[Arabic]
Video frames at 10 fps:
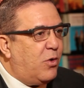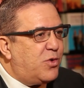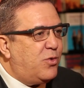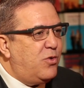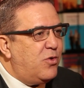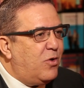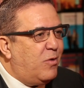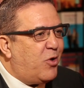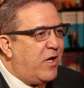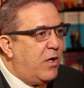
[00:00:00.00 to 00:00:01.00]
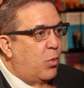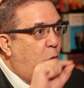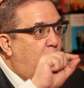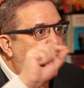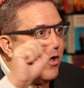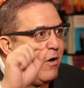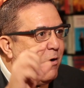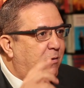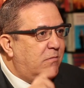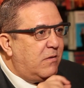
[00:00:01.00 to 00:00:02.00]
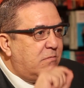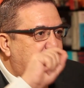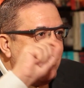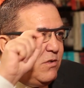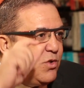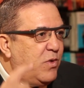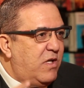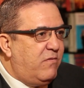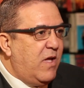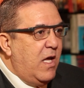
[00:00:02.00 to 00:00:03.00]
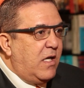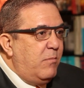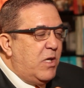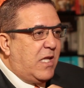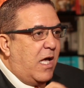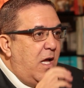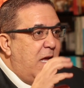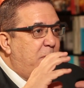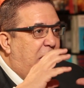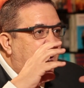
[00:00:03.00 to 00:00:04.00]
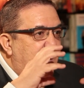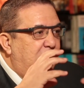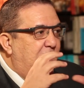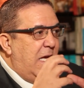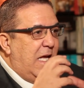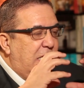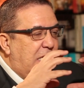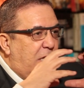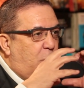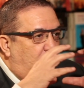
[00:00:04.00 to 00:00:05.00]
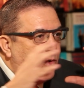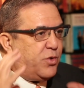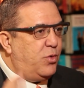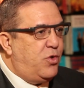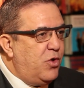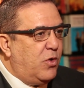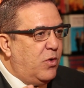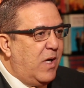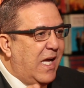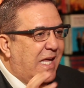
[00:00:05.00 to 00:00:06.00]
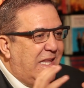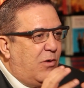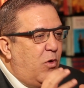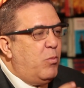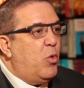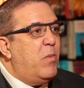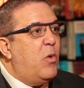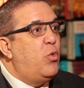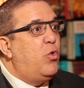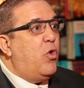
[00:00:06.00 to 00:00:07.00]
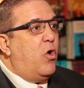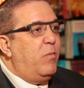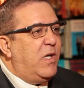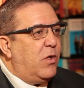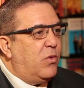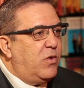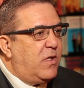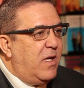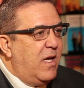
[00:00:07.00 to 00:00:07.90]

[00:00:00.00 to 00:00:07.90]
غون ستوديو برهان وارنر سي جويف كيما تق معناها لي غون ستوديو خذوهم ومولوهم اليهود